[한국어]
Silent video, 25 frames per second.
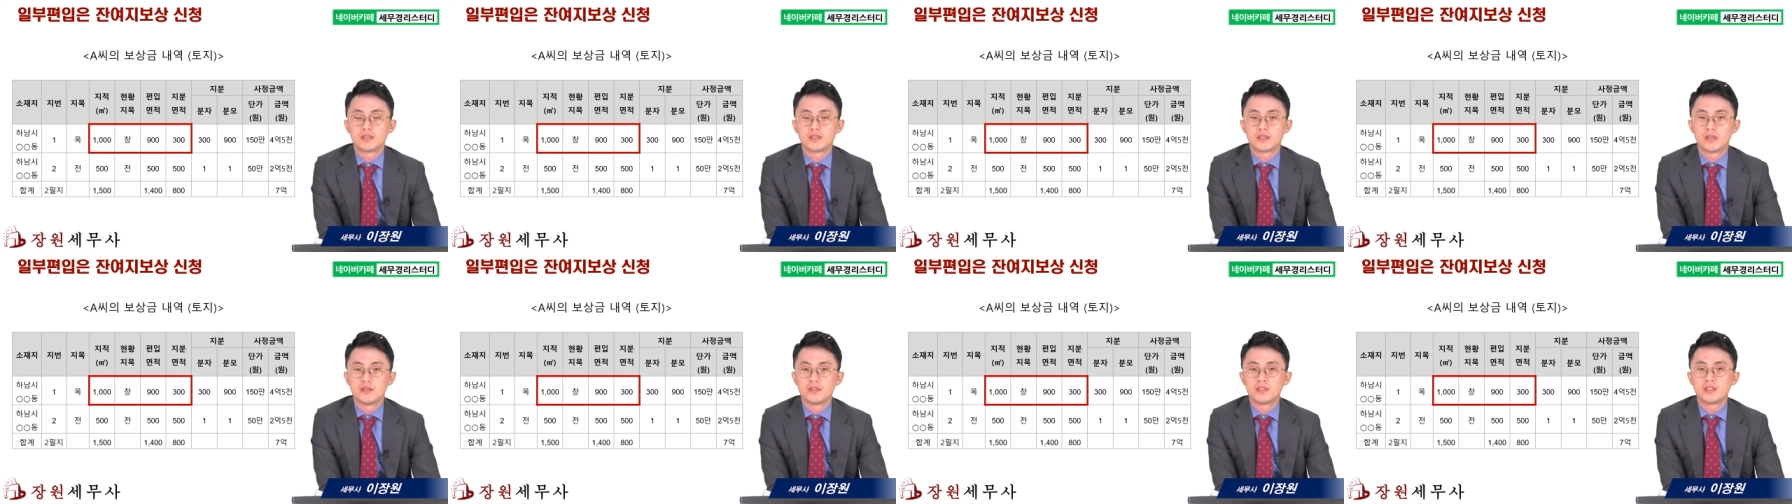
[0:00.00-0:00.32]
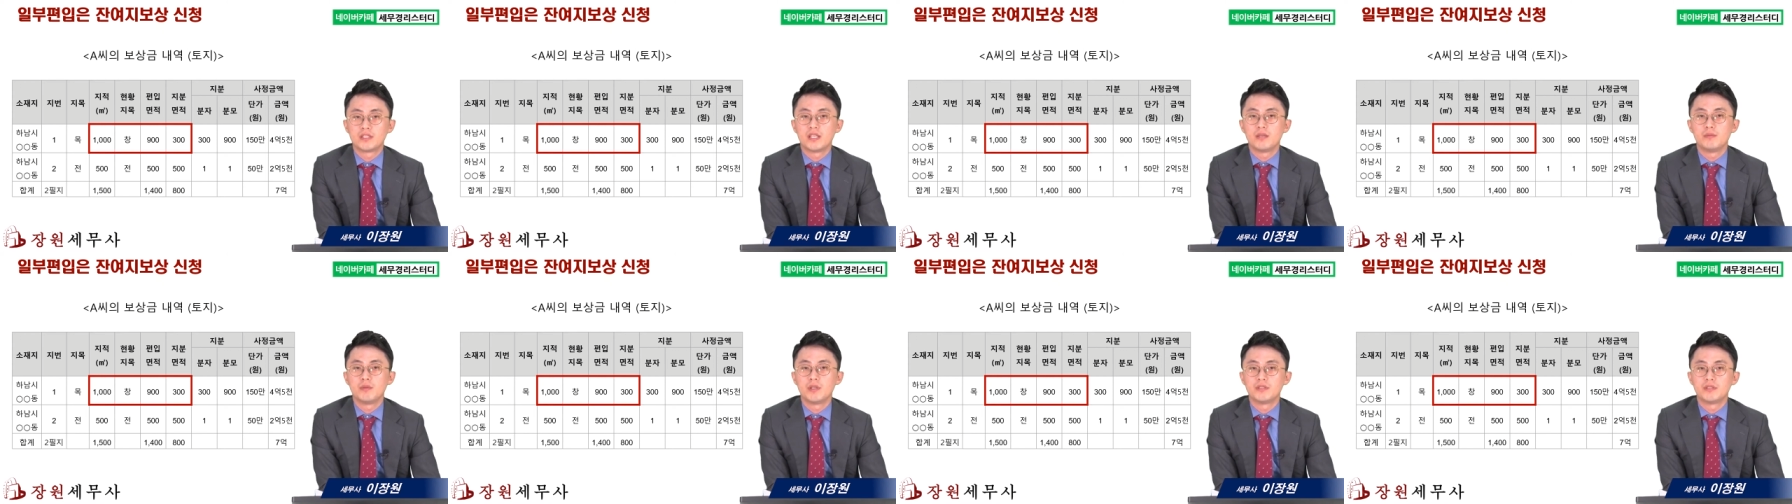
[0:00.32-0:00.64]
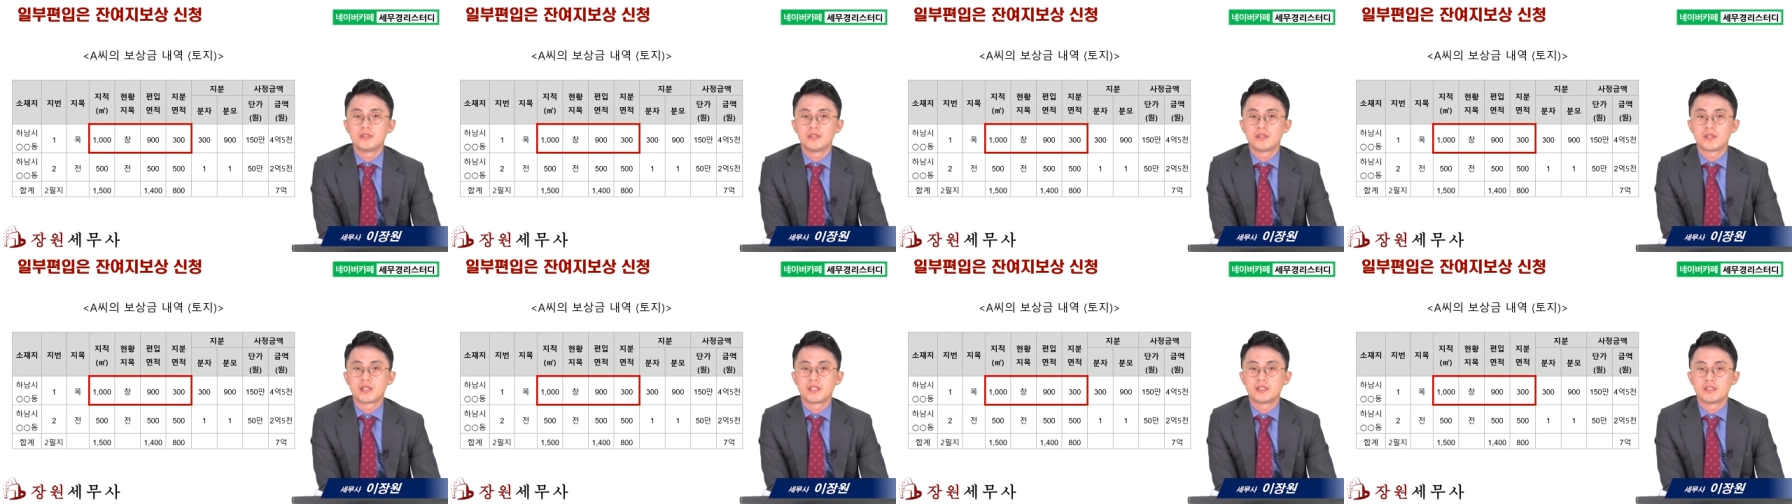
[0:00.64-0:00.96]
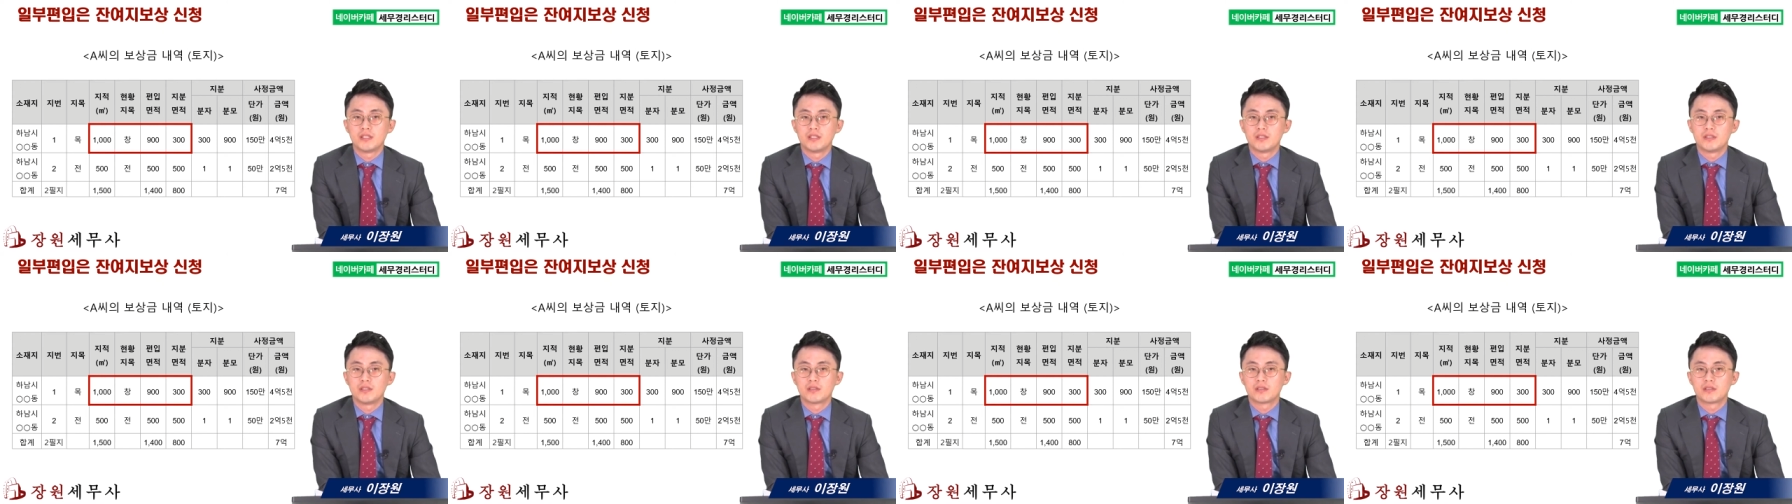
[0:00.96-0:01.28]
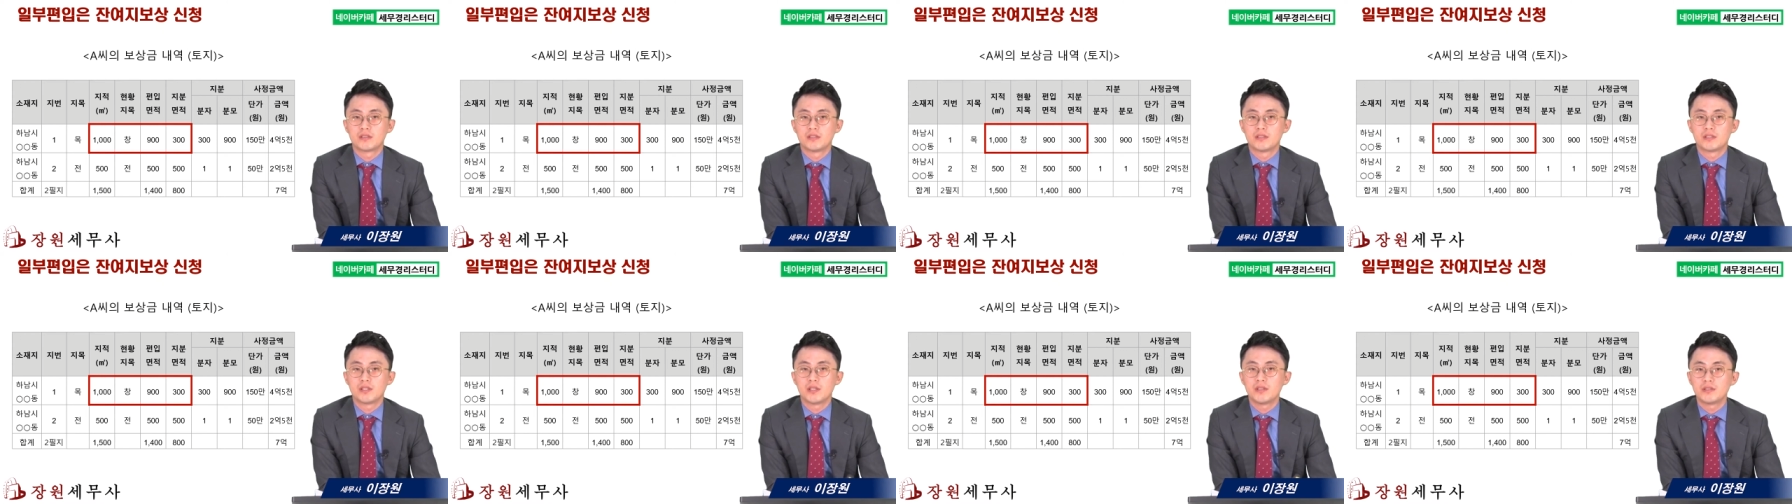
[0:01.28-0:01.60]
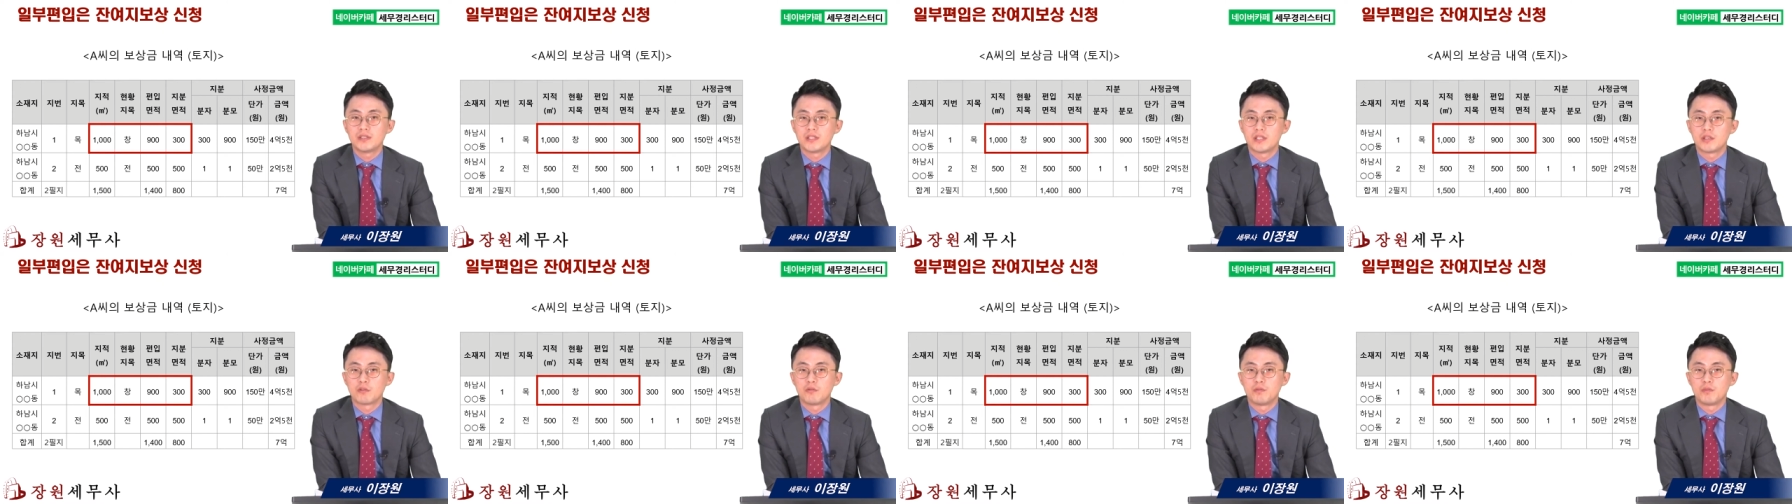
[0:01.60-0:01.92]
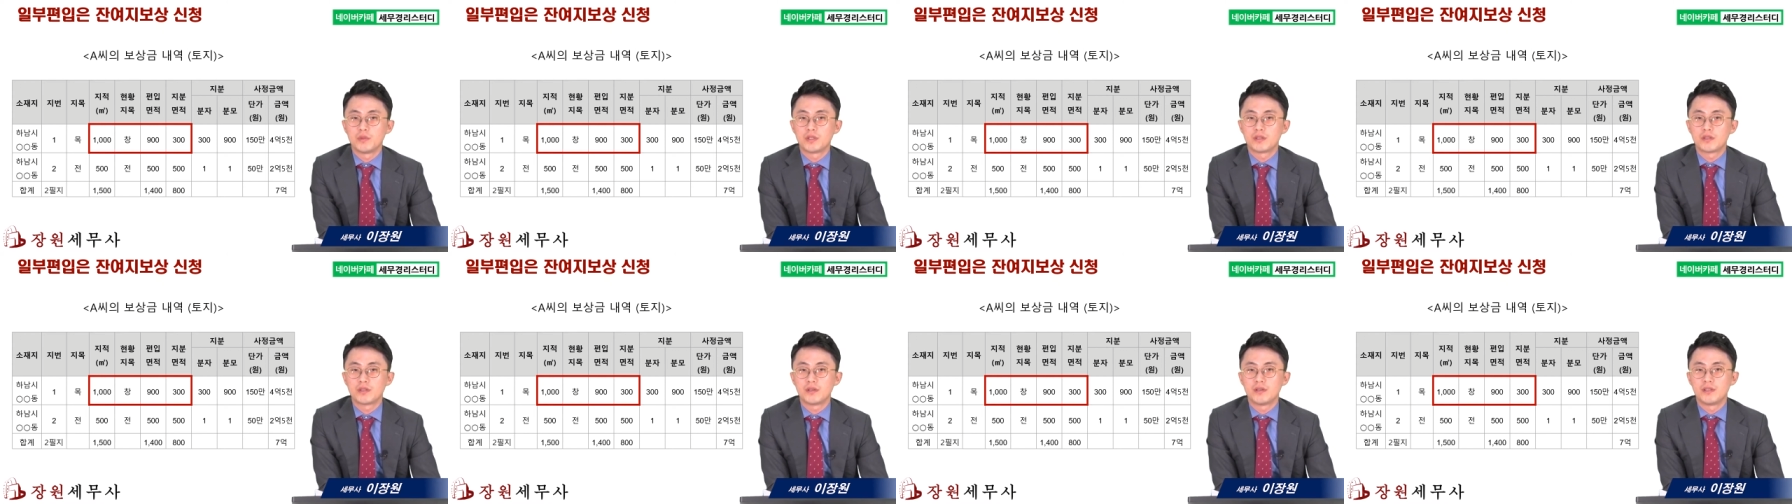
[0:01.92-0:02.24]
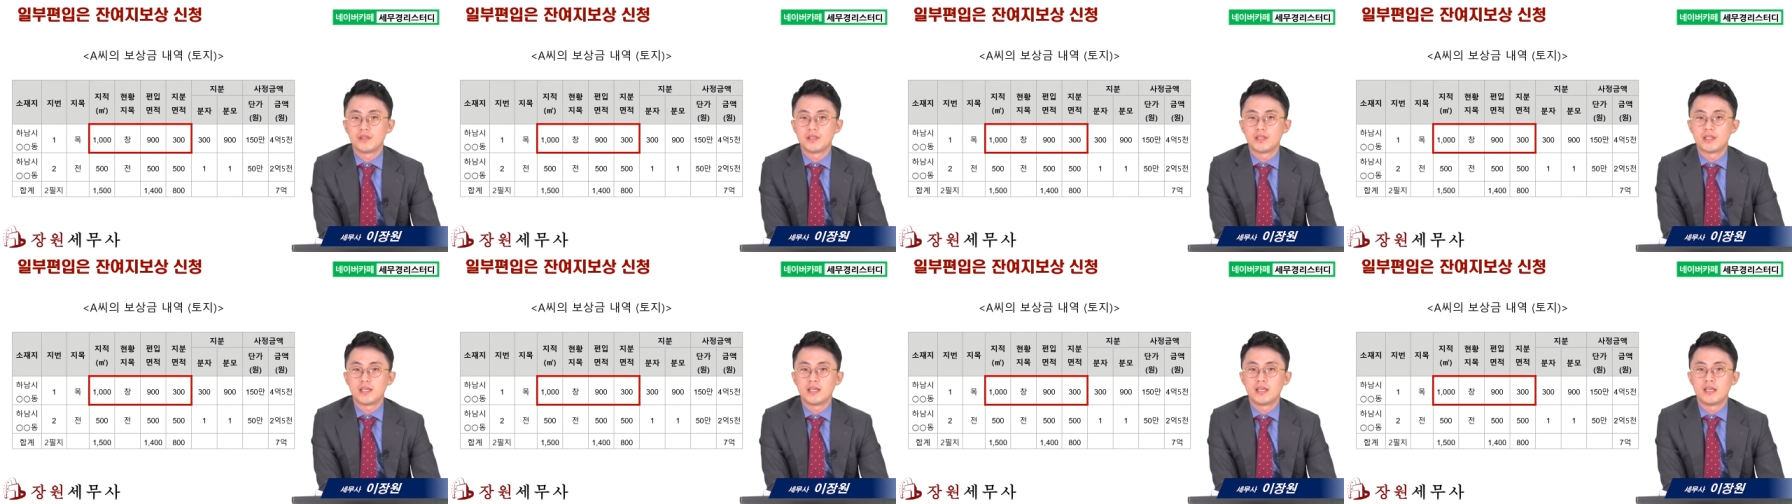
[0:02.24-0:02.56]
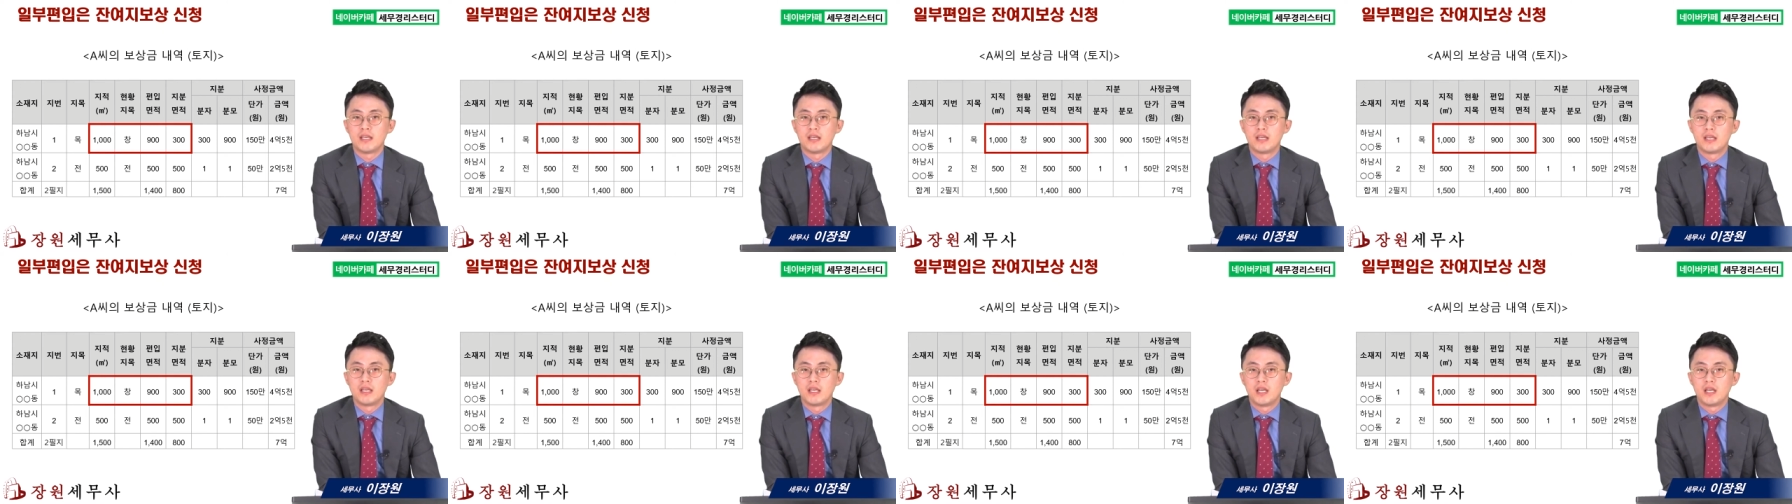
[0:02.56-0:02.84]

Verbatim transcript: 전체 면적의 지적은 1000제곱미터인데